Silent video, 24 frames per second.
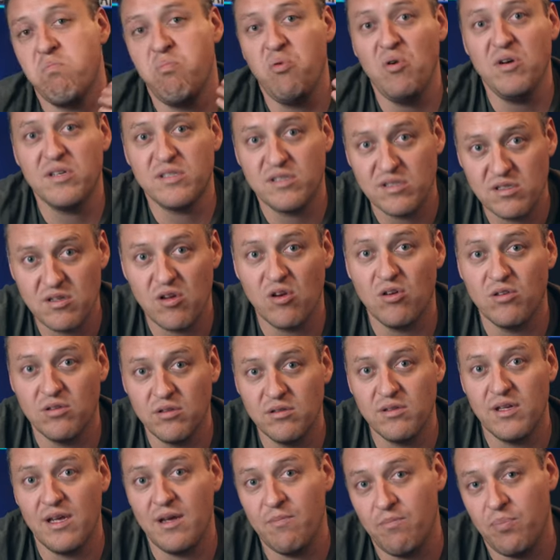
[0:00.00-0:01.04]
pues
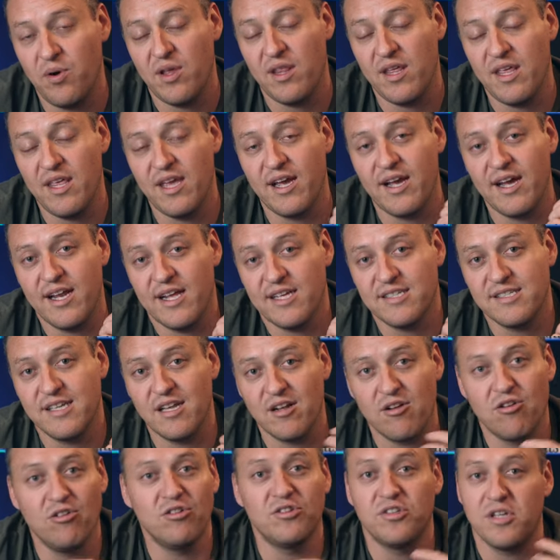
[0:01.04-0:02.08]
eh, puede llegar a
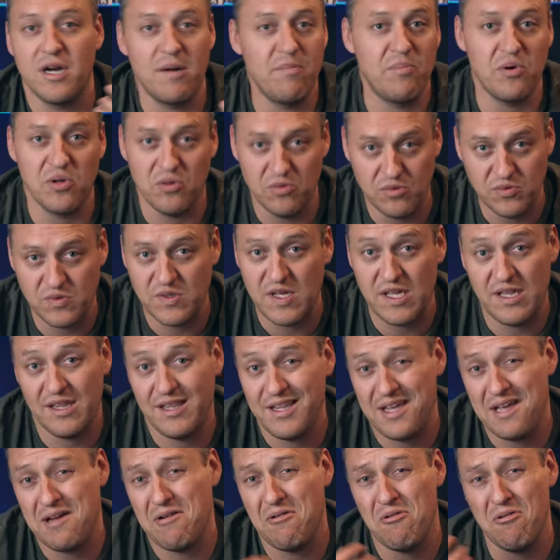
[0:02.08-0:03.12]
ser
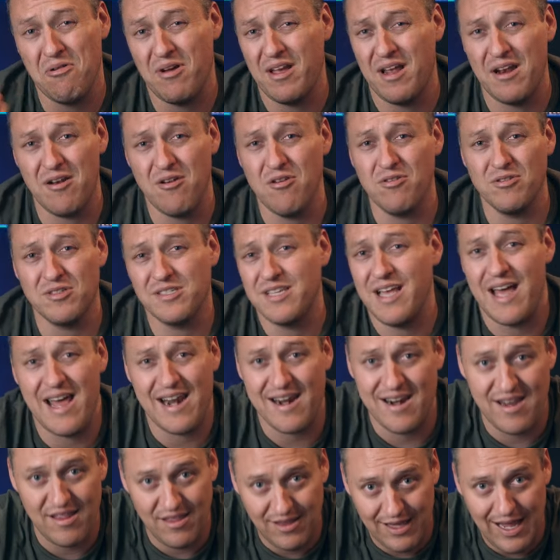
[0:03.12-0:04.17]
contraproducente o que no sea
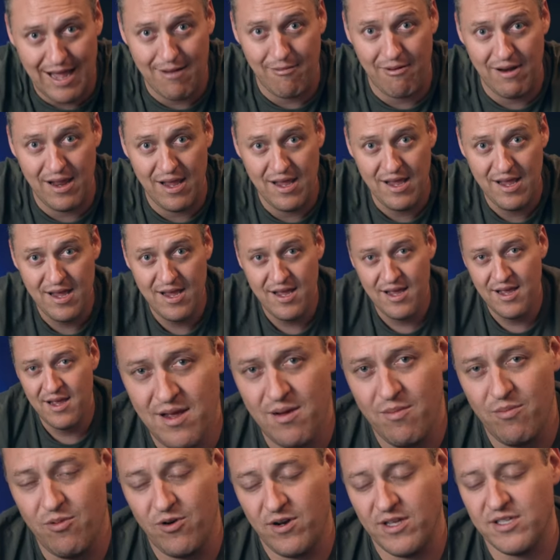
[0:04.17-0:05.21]
rentable.
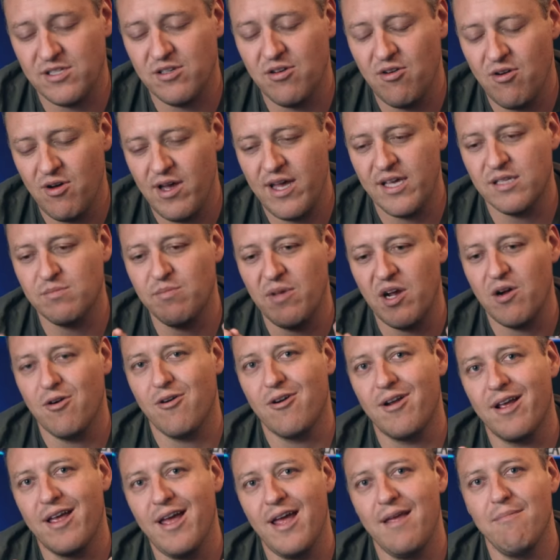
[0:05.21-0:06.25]
Por eso es
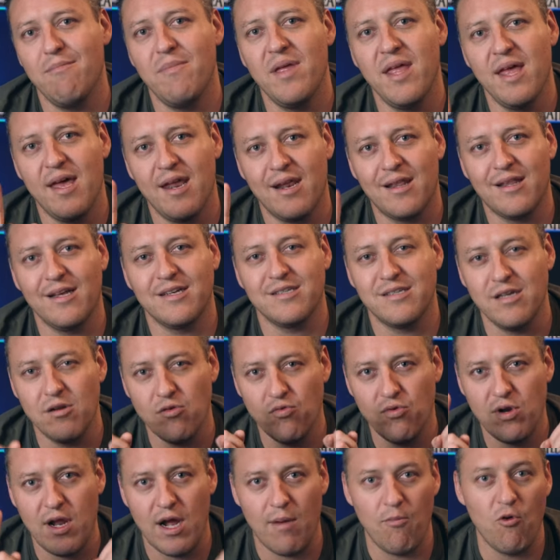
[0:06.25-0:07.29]
mejor que inviertas en
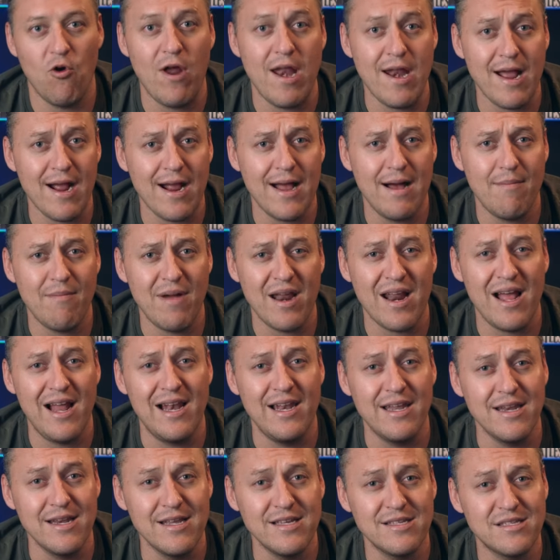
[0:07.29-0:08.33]
una buena cámara
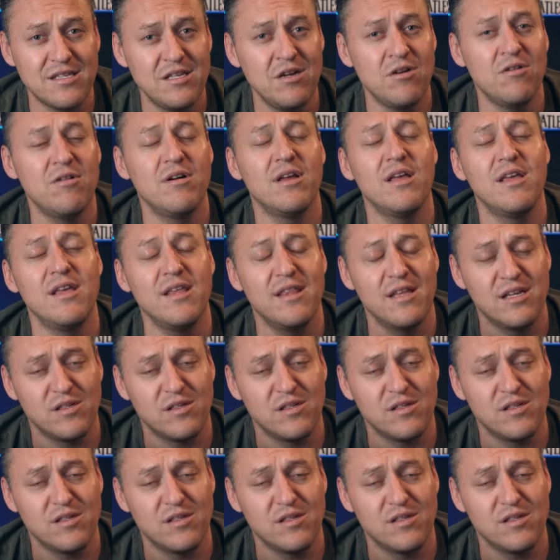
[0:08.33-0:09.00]
al inicio y